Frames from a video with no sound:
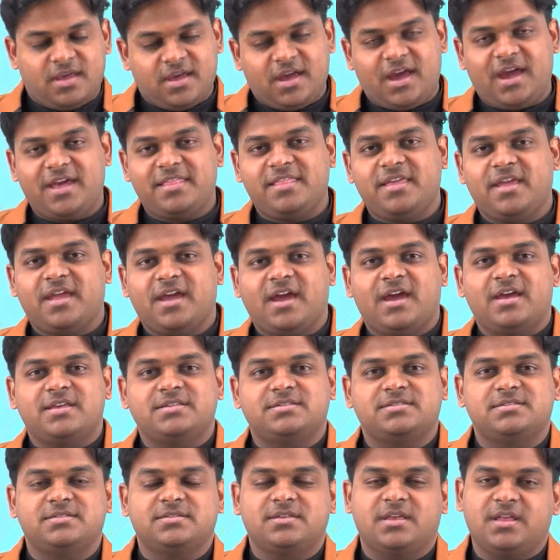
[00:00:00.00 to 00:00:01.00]
ஹாய்
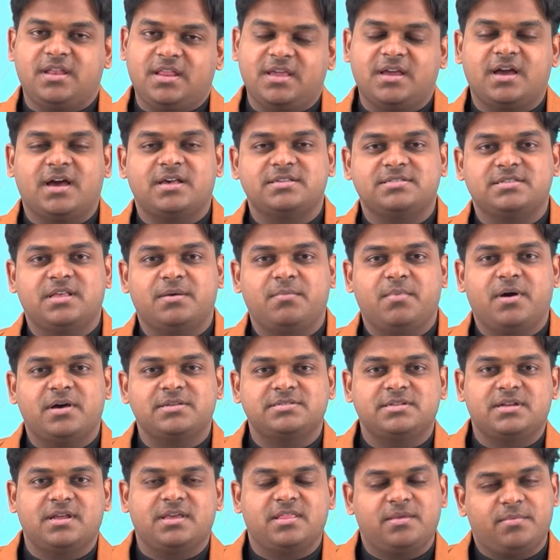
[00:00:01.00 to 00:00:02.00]
கேஸ் இன்னைக்கு காசு தான்
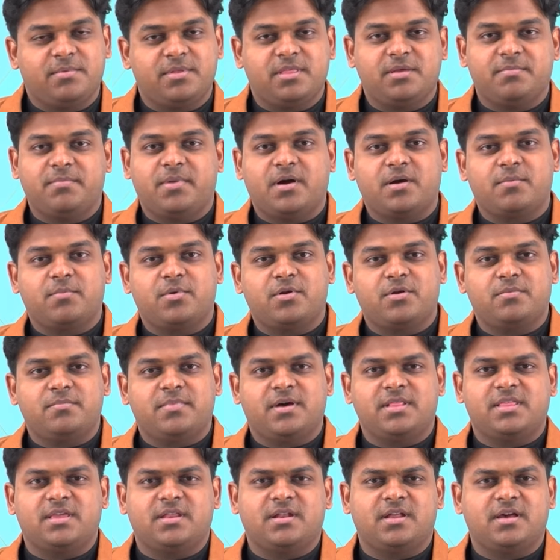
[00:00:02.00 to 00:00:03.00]
பாஸ்ல எதை பற்றி பார்க்க போகிறோம்னு
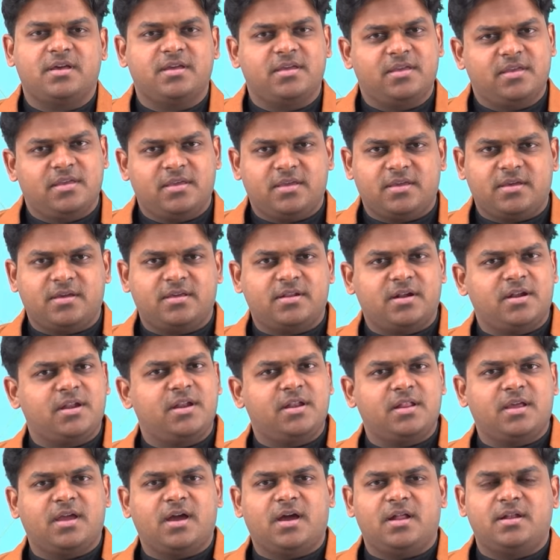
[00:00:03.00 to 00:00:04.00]
பார்த்தீங்கன்னா
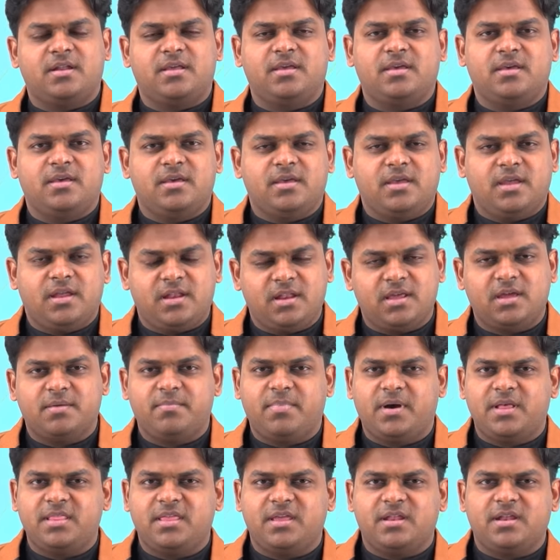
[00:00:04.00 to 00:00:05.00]
கிரெடிட் கார்டு இன்னைக்கு
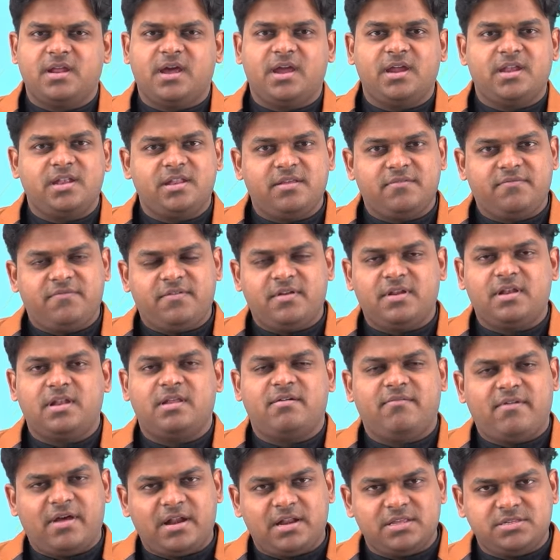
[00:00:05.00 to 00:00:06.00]
பார்த்தீங்கன்னா ஐடி
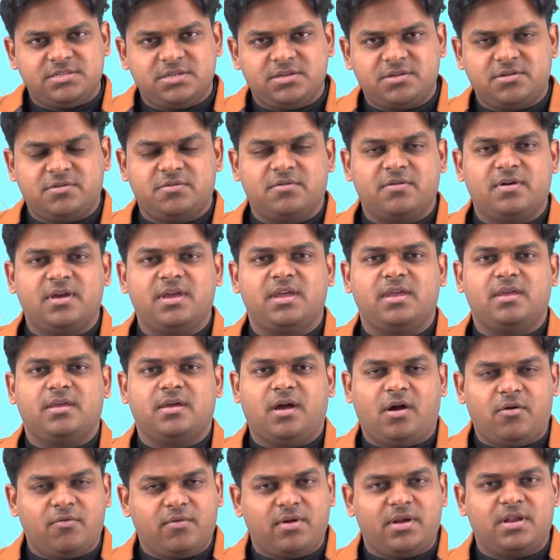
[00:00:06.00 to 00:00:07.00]
ஃபீல்டில் வேலை செய்கிறவங்க
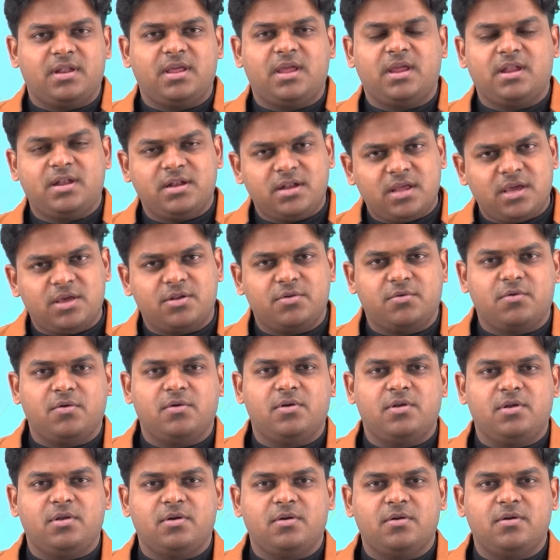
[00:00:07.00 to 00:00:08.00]
அவங்ககிட்ட என்ன இருக்கோ
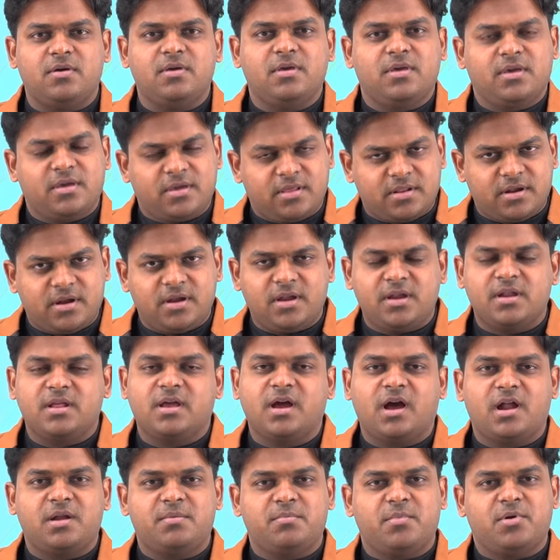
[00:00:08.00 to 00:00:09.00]
இல்லையோ கிரெடிட்
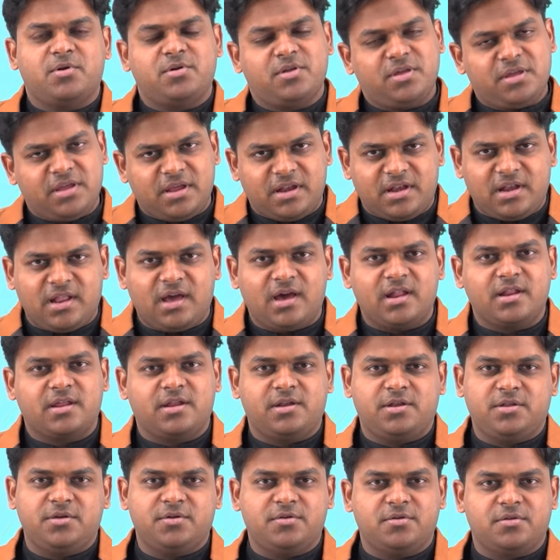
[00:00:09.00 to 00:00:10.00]
கார்டு மட்டும்
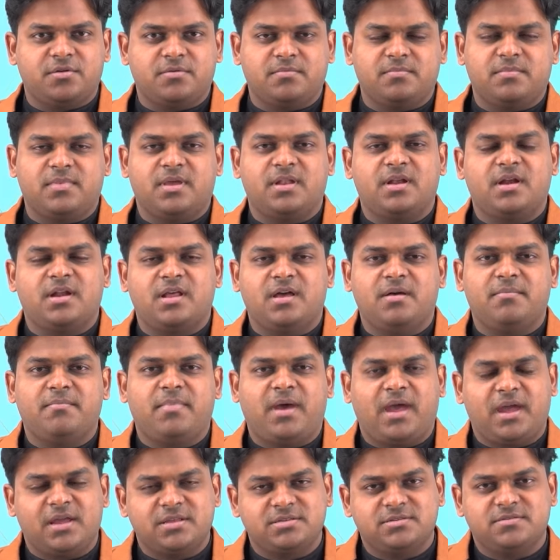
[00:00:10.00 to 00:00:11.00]
எல்லாருக்கிட்டையும் இருக்கும் என்னென்னா
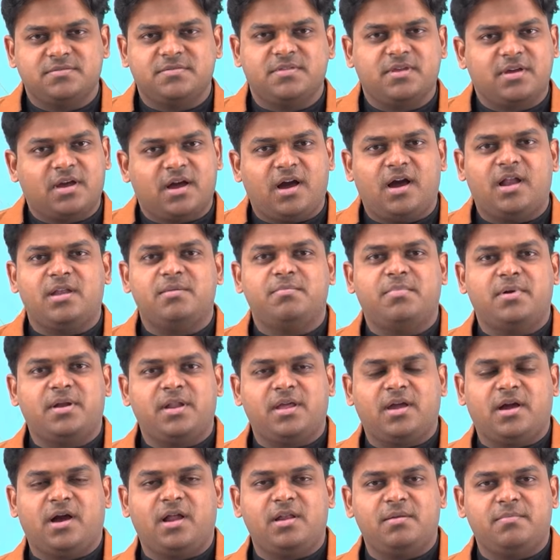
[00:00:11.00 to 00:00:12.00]
பேங்க்ஸ் வந்து கால்
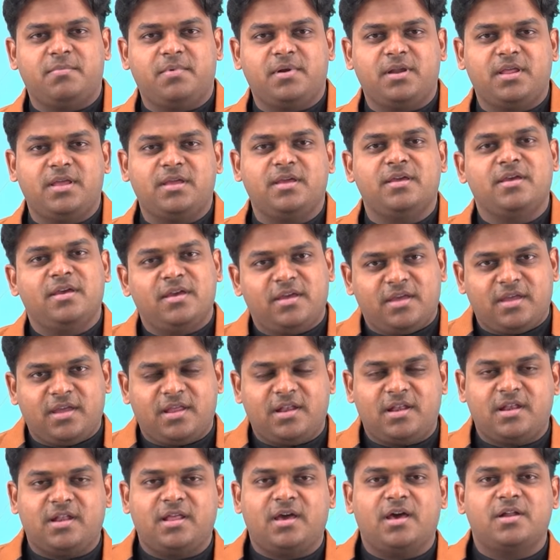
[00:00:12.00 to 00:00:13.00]
பண்ணி கால் பண்ணி
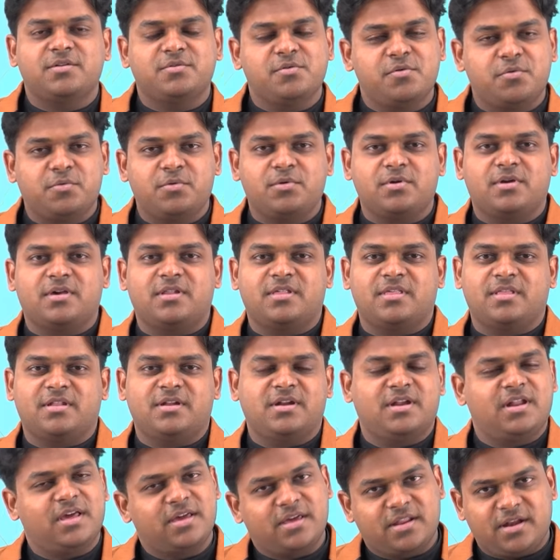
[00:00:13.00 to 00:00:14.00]
எல்லாருக்கும் கொடுக்கறது
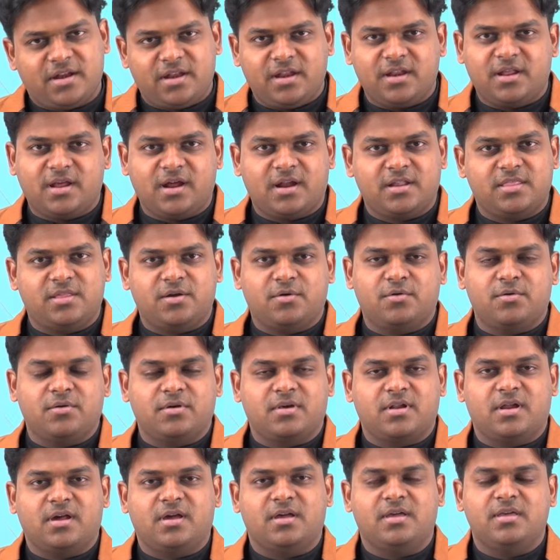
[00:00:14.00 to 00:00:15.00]
என்னென்னா கிரெடிட் கார்டு தான்
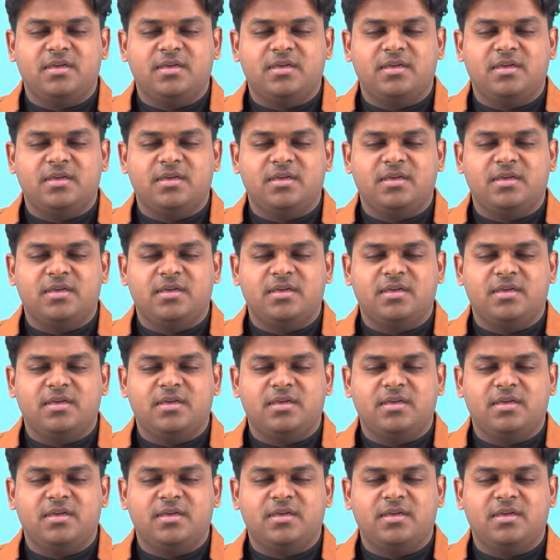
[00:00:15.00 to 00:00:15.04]
கொடுக்குறாங்க